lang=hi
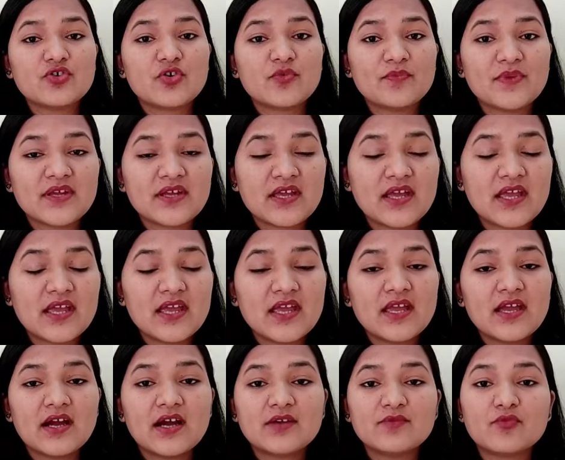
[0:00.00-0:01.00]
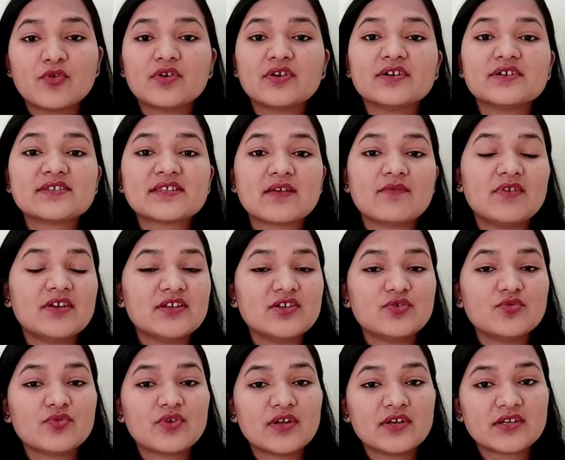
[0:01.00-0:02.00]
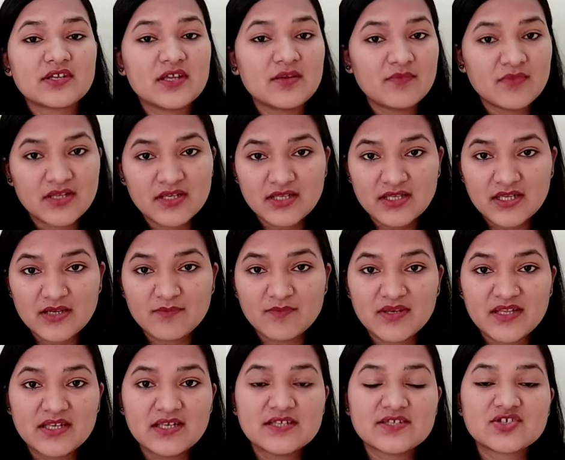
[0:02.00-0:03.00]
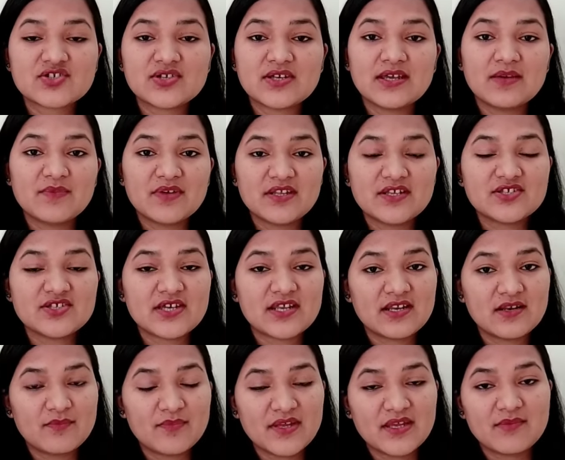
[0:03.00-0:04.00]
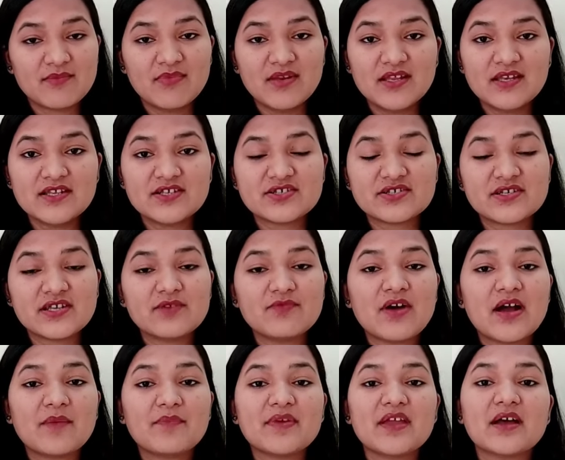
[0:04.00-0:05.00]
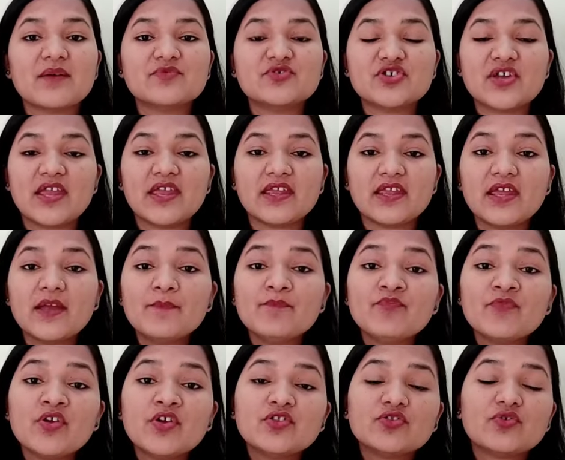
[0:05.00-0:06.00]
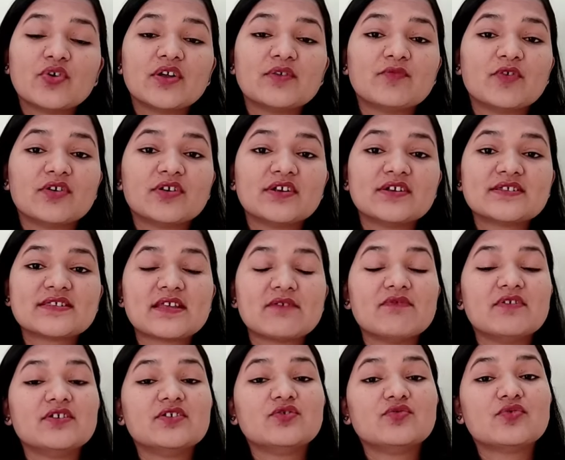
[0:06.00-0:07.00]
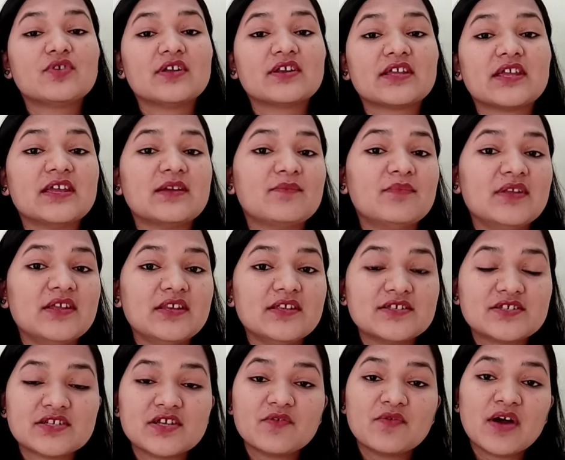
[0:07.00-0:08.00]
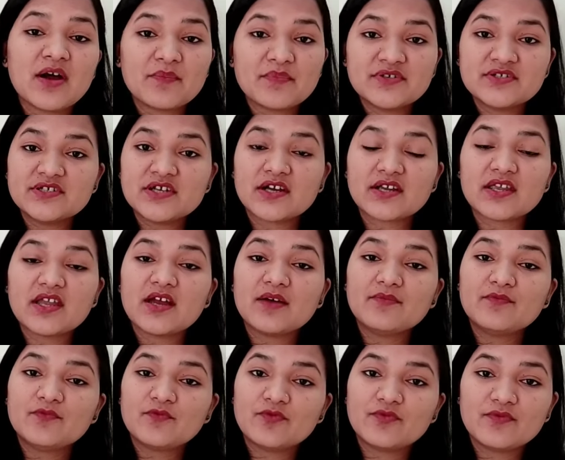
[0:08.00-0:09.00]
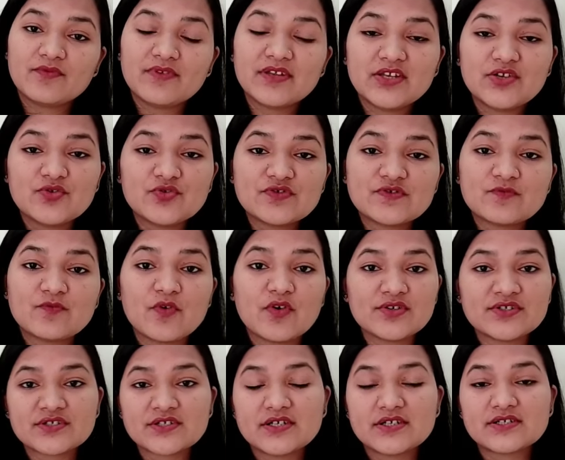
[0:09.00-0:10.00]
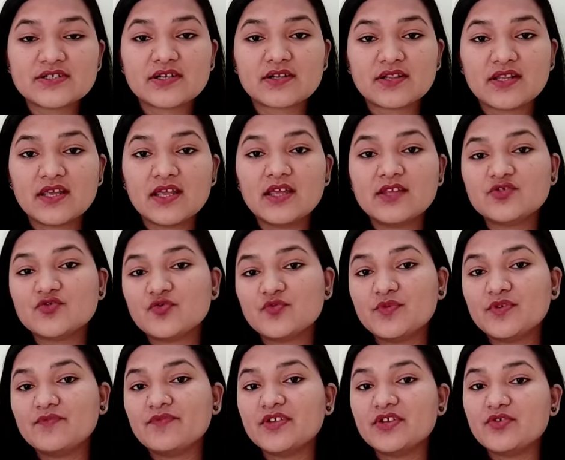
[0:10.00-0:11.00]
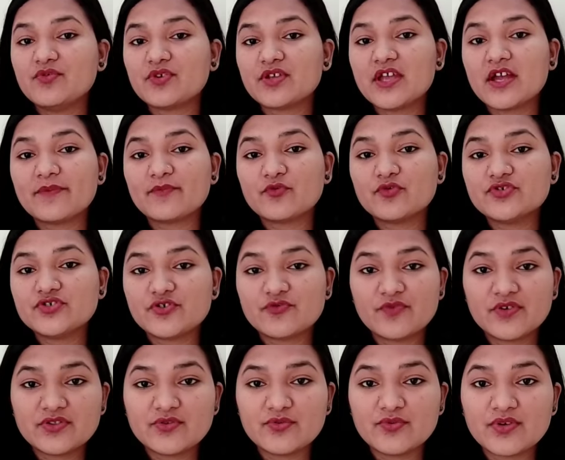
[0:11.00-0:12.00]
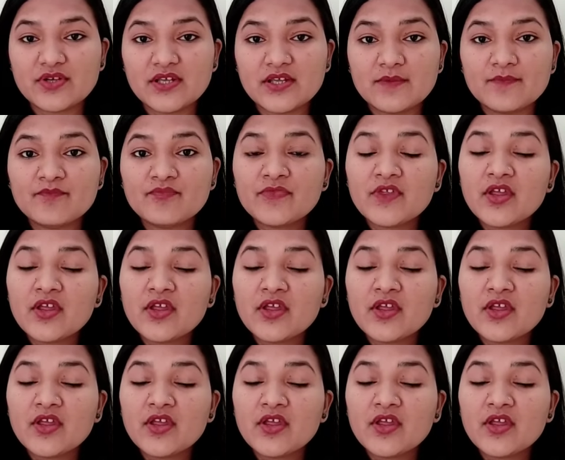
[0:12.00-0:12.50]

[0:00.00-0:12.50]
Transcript: टॉपिक हैं अनवांटेड 72 करके मेरी एक प्लेलिस्ट है मेरे चैनल पे एक प्लेलिस्ट है वहाँ पे आप जाएंगे तो अनवांटेड 72 करके एक प्लेलिस्ट है वहाँ पे जाके आप वो वीडियोस वॉच कर सकते हैं जो भी वीडियो की आपको ज़रूरत होगी